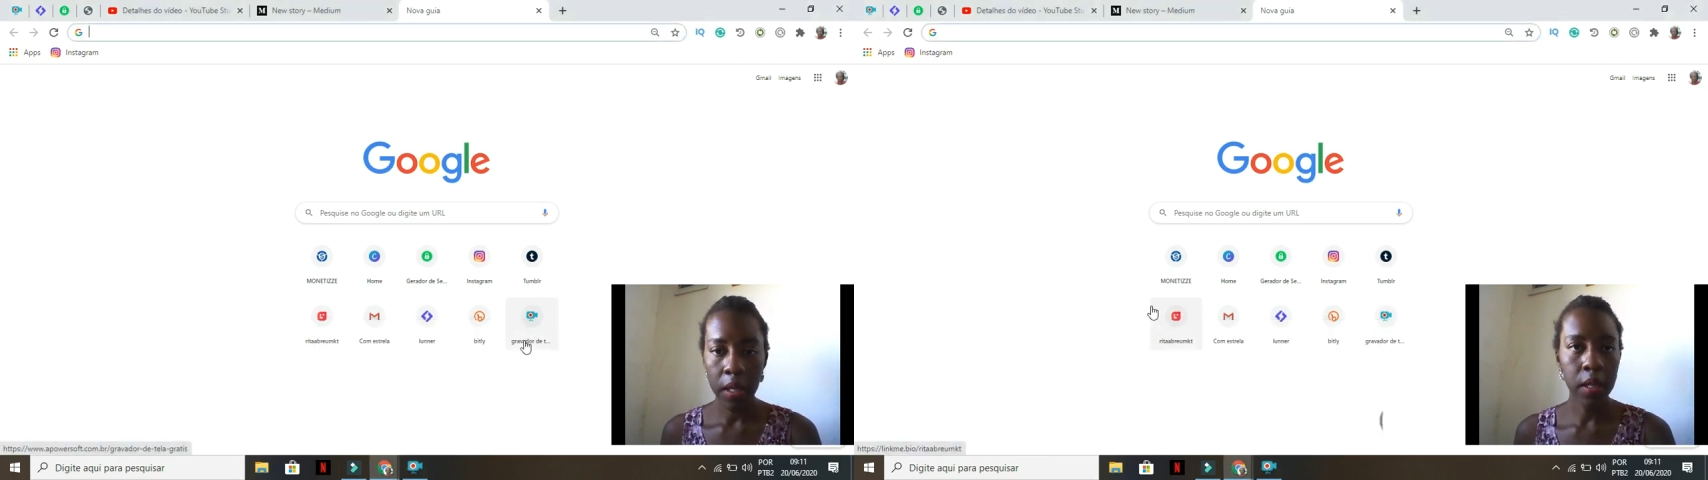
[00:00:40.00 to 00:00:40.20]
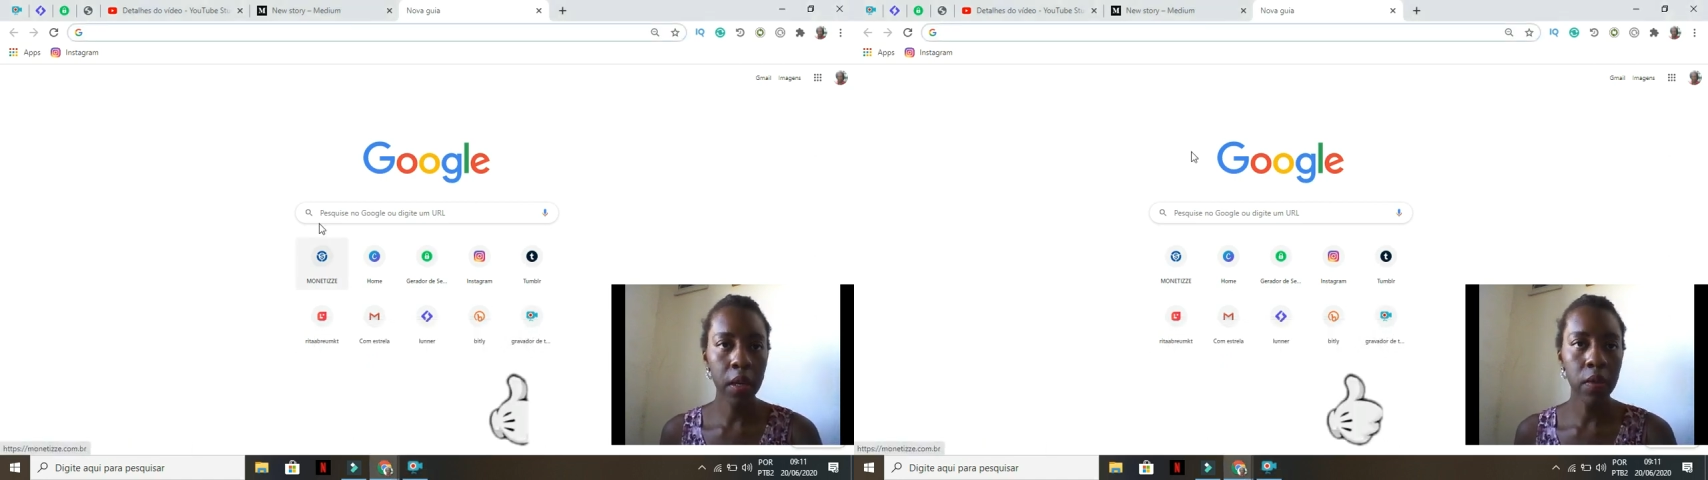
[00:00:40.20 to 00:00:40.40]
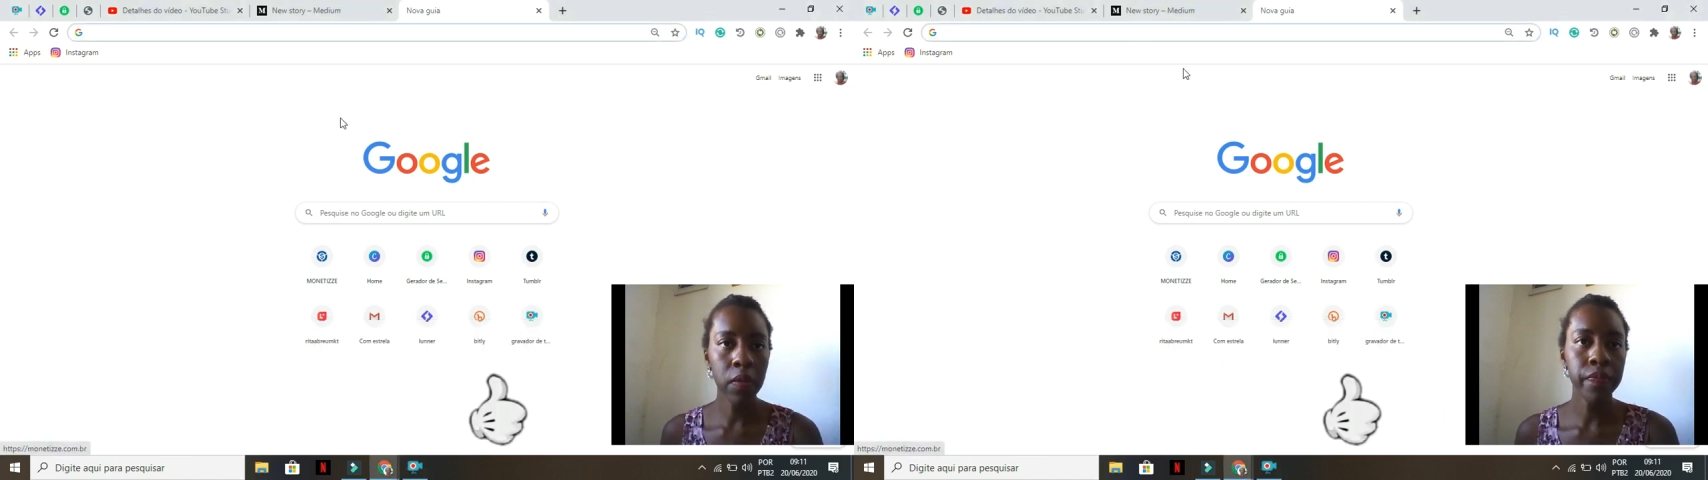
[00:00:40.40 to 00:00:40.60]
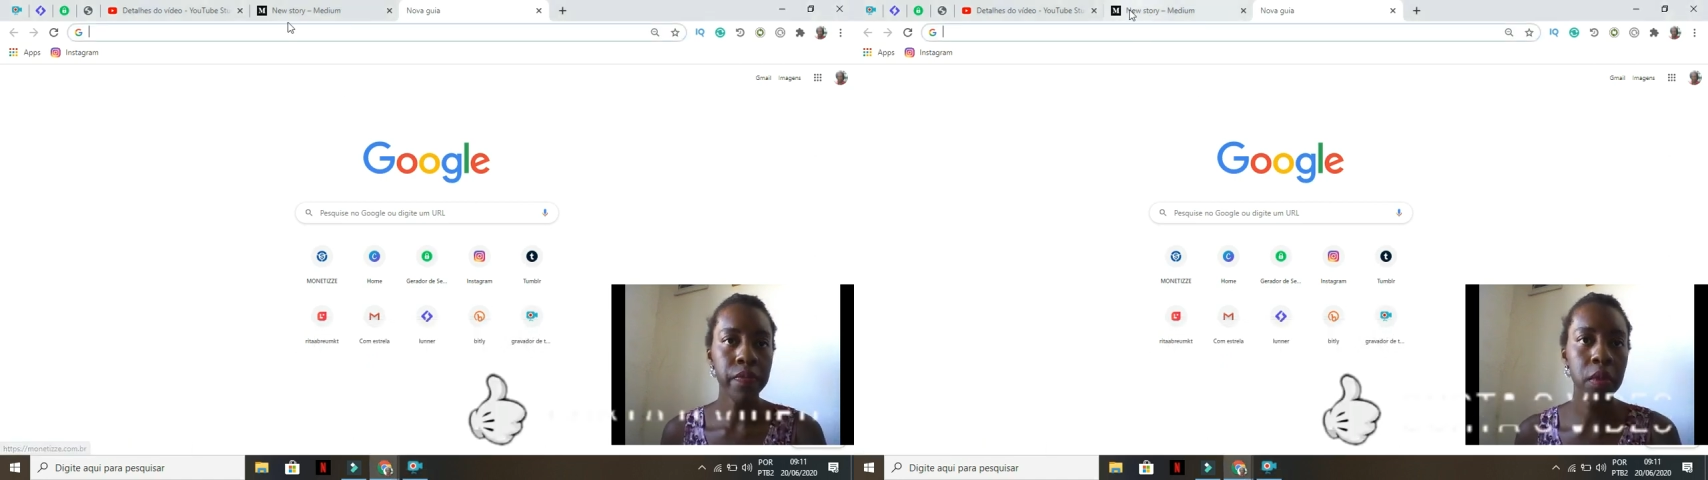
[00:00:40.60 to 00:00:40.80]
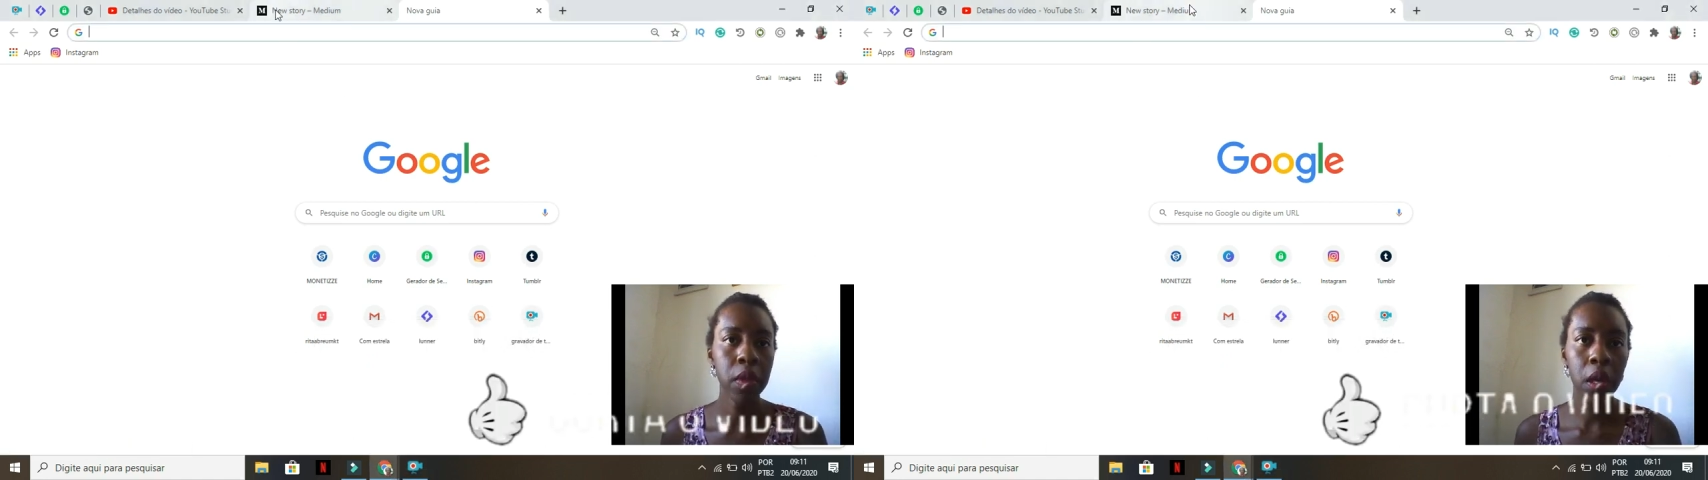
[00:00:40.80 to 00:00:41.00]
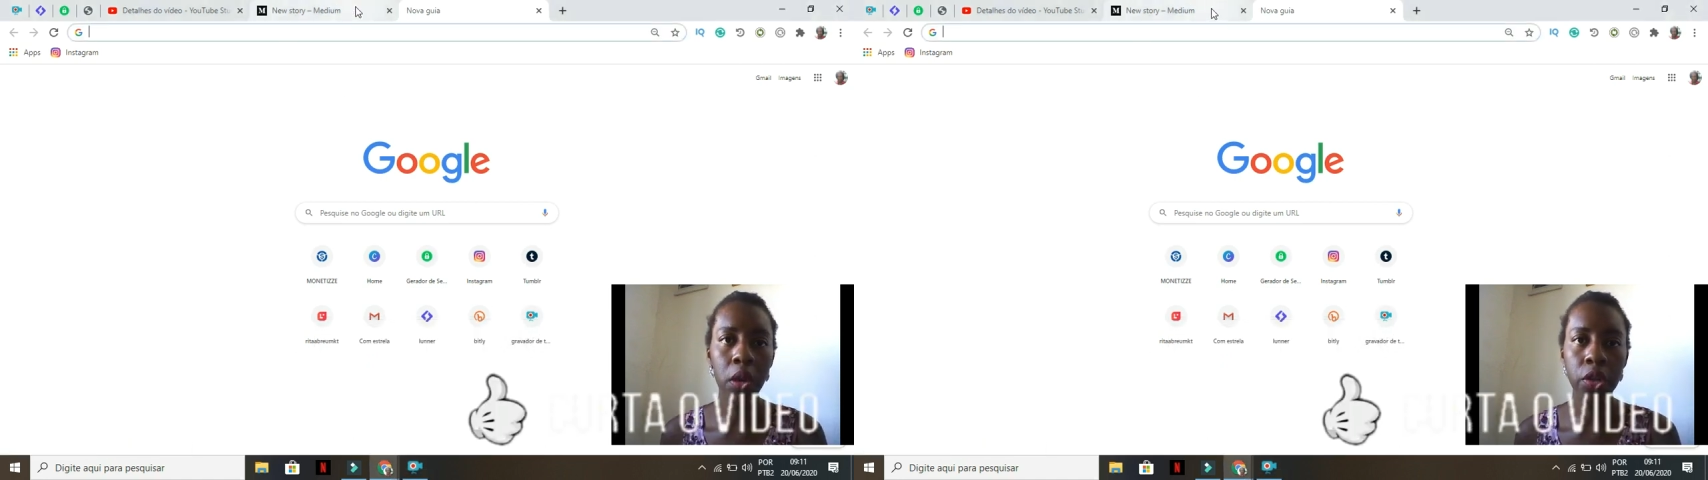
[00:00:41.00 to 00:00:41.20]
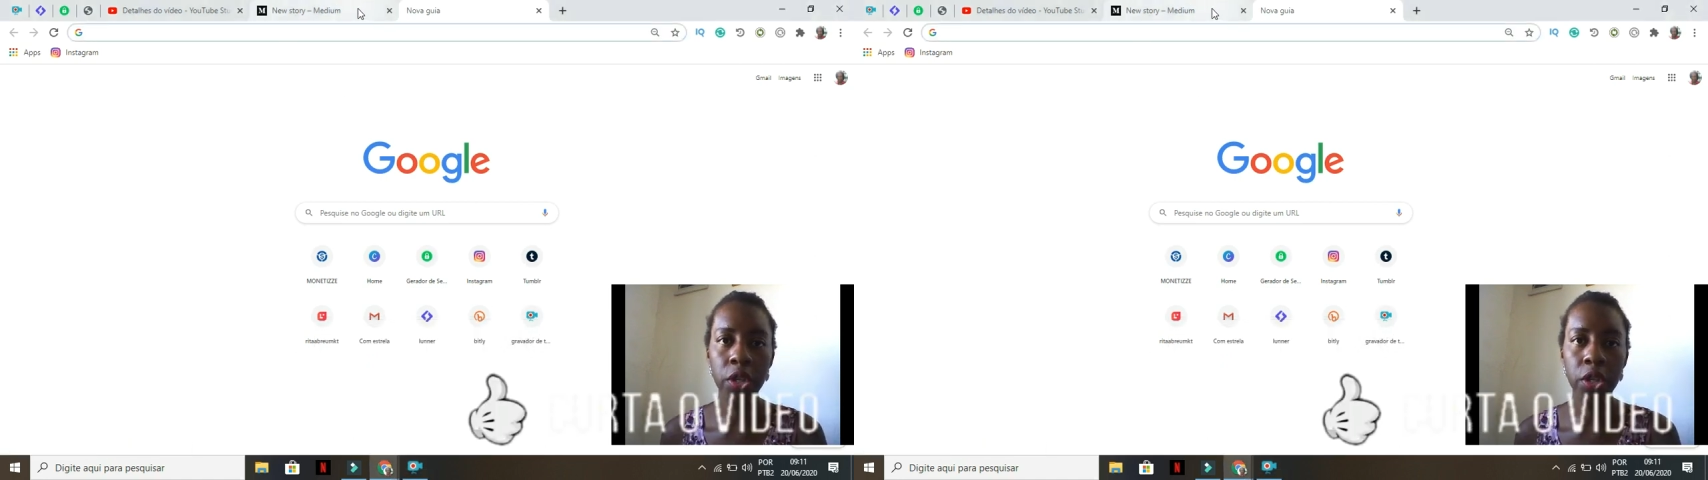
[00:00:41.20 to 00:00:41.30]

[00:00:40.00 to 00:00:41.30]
Então, eu